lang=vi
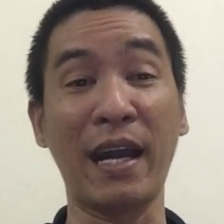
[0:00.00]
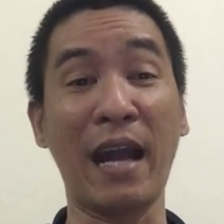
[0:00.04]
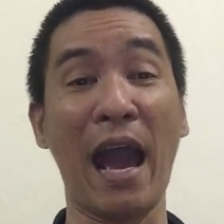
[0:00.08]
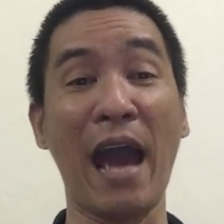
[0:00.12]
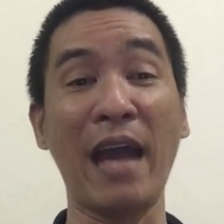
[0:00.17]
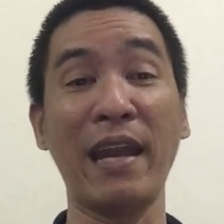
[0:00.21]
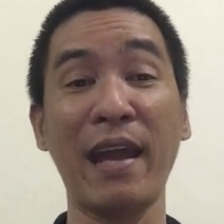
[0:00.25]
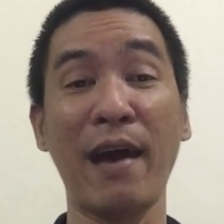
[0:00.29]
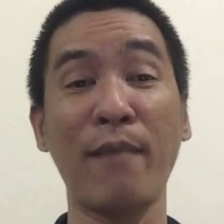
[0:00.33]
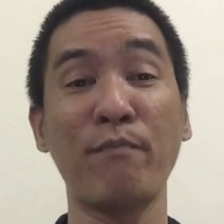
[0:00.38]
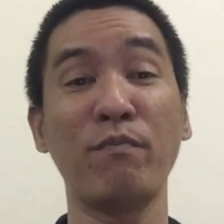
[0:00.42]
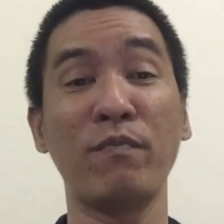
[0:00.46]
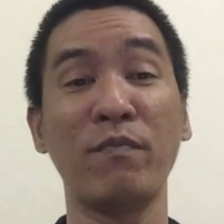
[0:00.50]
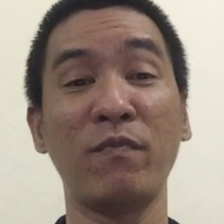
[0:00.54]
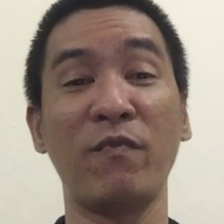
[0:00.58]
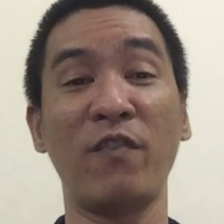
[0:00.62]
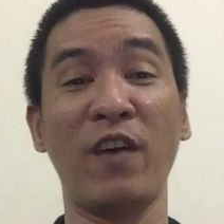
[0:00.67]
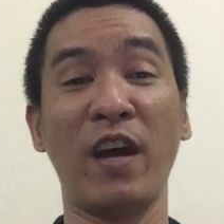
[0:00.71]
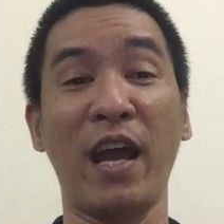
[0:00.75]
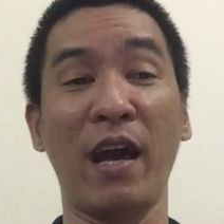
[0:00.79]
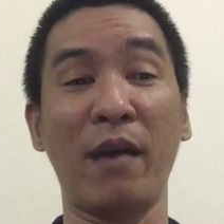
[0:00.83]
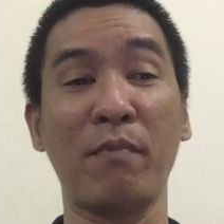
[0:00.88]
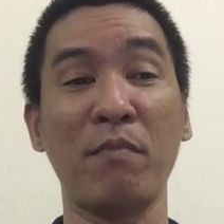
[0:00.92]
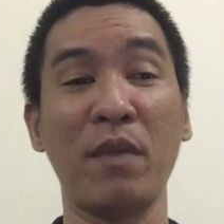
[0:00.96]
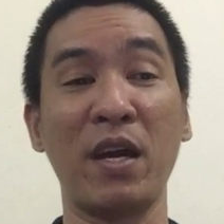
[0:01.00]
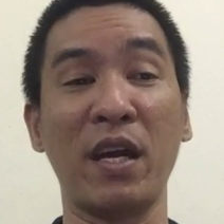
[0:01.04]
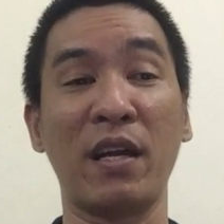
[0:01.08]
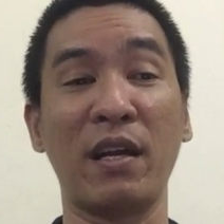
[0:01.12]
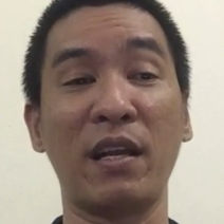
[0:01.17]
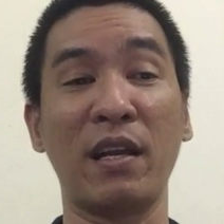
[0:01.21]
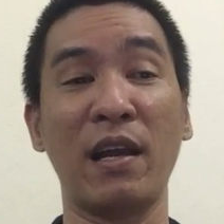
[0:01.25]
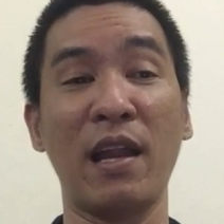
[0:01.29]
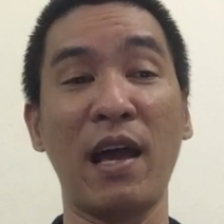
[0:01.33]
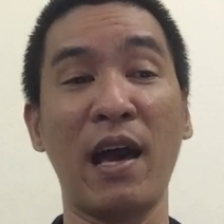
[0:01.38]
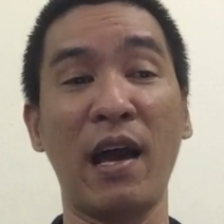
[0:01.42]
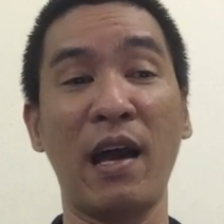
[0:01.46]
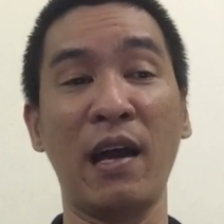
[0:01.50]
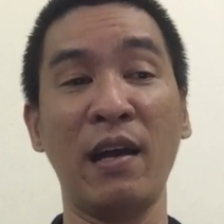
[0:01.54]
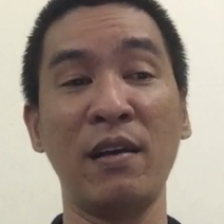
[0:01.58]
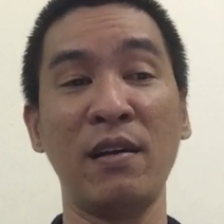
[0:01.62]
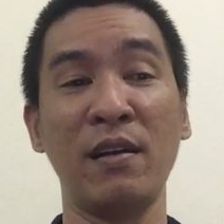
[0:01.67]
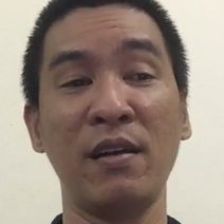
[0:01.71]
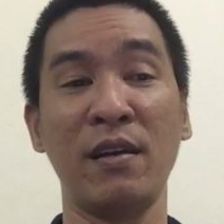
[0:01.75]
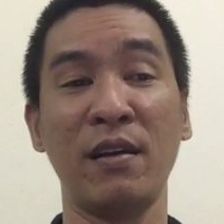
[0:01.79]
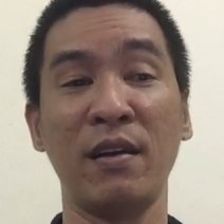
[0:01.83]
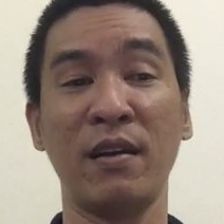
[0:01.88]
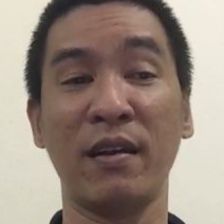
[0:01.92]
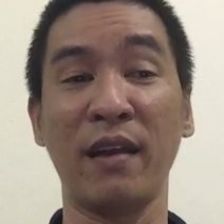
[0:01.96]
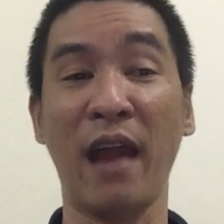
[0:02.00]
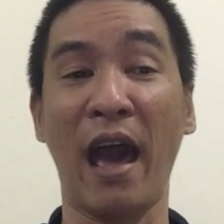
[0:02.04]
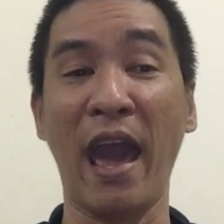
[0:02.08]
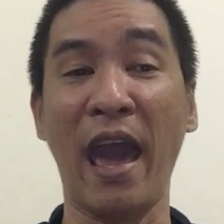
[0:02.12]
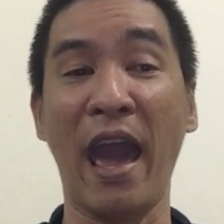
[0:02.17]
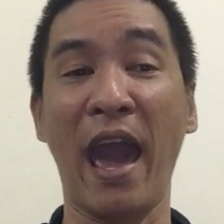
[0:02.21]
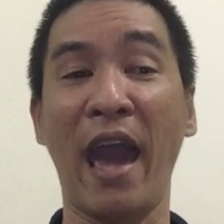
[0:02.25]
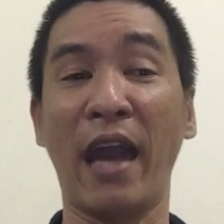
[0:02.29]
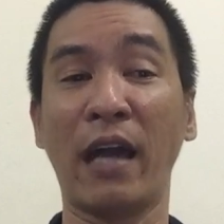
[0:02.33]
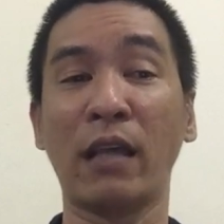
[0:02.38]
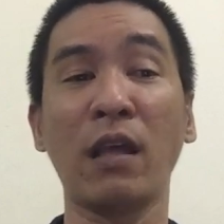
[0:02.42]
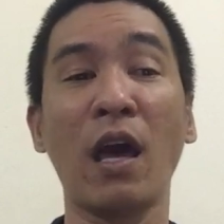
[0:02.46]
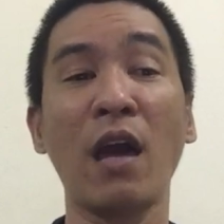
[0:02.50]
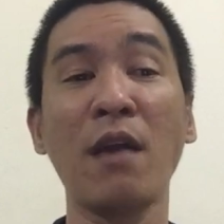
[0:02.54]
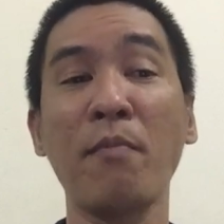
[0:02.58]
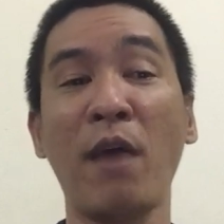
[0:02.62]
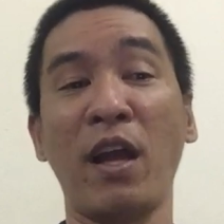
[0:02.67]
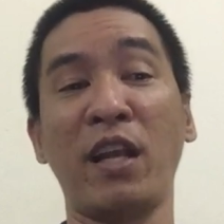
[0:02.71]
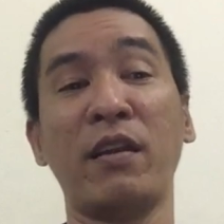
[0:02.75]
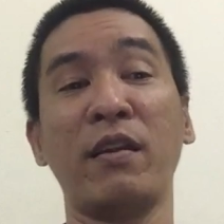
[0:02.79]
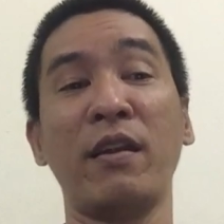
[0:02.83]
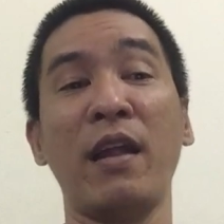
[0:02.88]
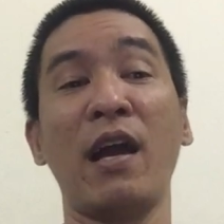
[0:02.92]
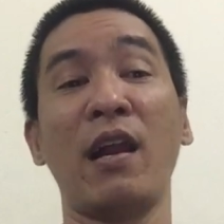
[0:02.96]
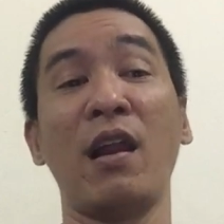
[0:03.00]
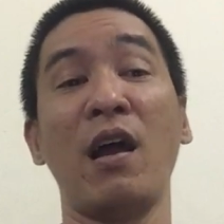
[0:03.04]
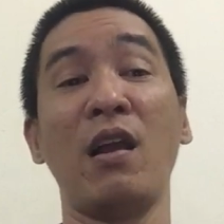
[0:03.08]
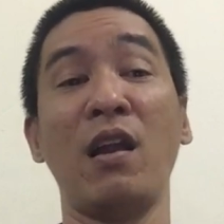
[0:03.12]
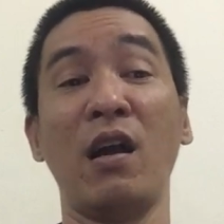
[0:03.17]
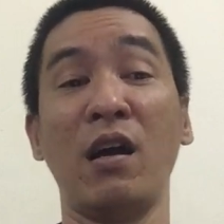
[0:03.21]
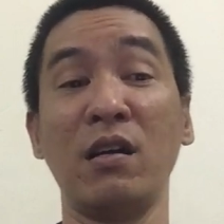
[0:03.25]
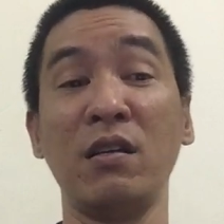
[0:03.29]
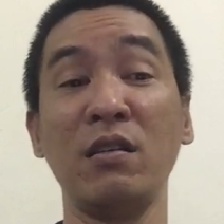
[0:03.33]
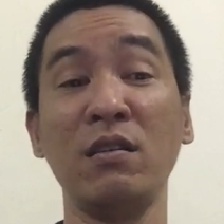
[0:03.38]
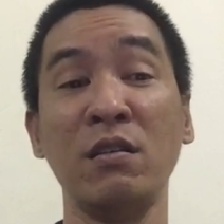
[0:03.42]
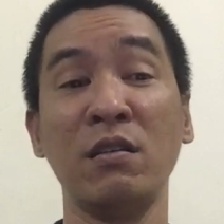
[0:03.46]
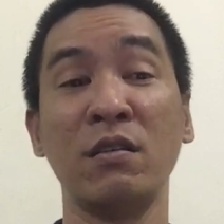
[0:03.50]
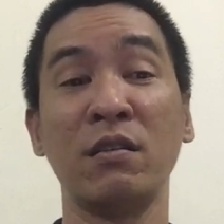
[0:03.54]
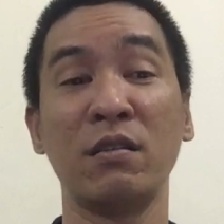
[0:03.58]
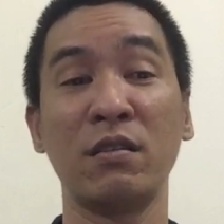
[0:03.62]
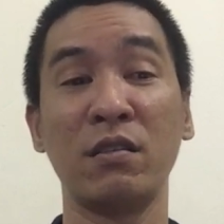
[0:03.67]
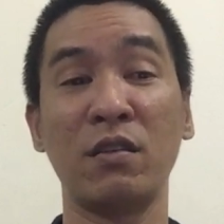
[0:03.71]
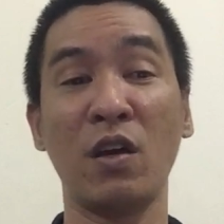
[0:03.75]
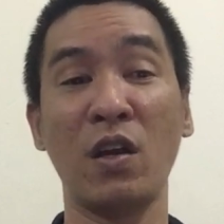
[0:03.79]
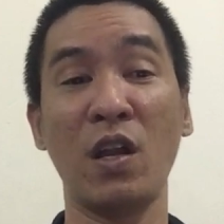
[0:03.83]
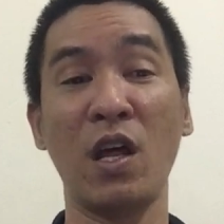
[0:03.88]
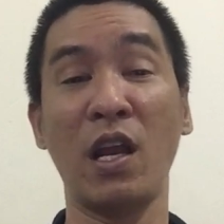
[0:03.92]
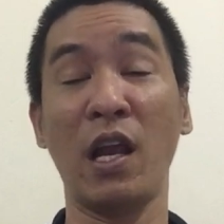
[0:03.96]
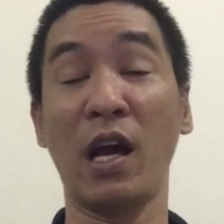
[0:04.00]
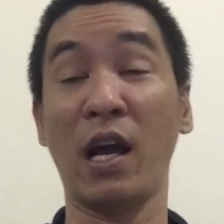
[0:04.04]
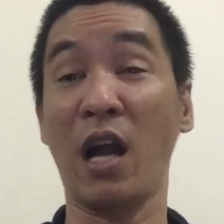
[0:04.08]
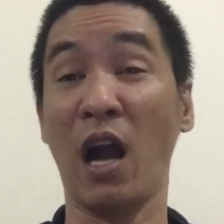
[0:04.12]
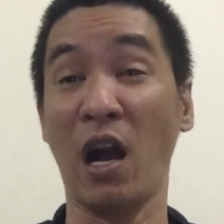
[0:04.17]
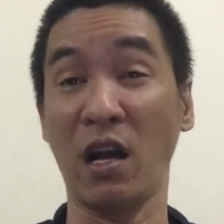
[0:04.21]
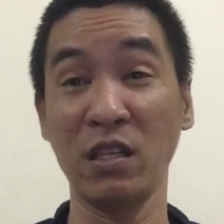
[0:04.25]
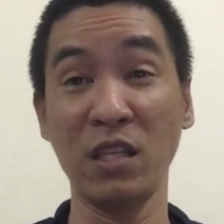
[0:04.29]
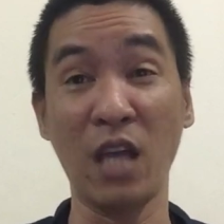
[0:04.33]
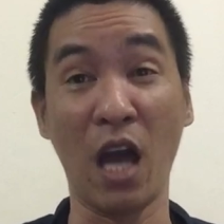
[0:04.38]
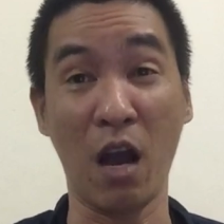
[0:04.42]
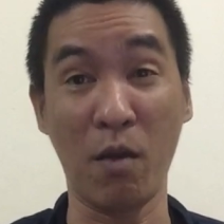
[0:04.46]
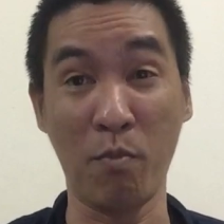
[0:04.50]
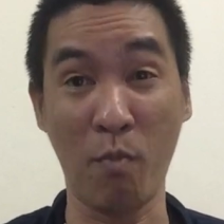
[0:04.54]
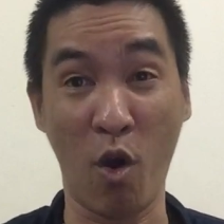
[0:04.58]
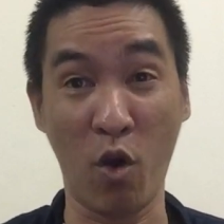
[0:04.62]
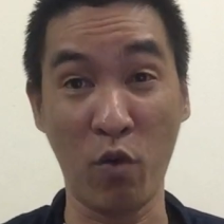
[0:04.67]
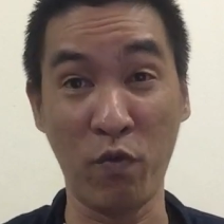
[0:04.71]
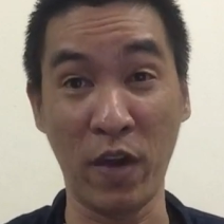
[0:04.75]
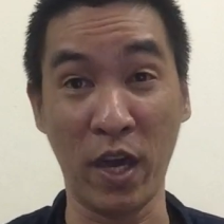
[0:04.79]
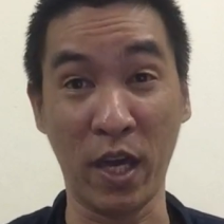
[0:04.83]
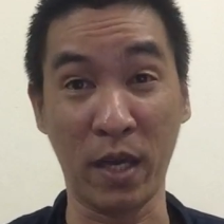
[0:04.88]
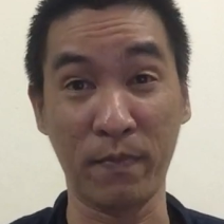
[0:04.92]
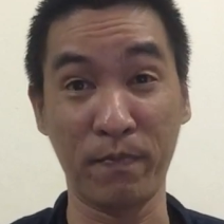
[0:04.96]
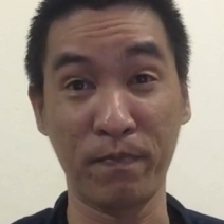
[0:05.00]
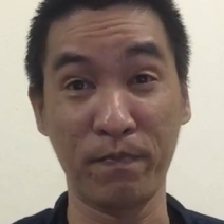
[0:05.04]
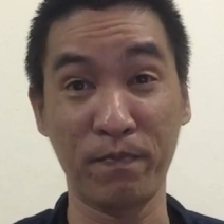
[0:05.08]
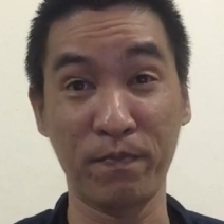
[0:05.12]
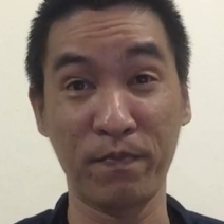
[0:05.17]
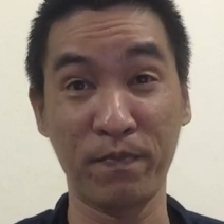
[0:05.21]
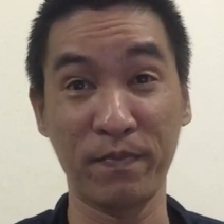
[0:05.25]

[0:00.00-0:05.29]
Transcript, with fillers: cả năm, và đặc biệt là đại hạn thái bạch đang lơ lửng, cho nên là cẩn thận mọi việc.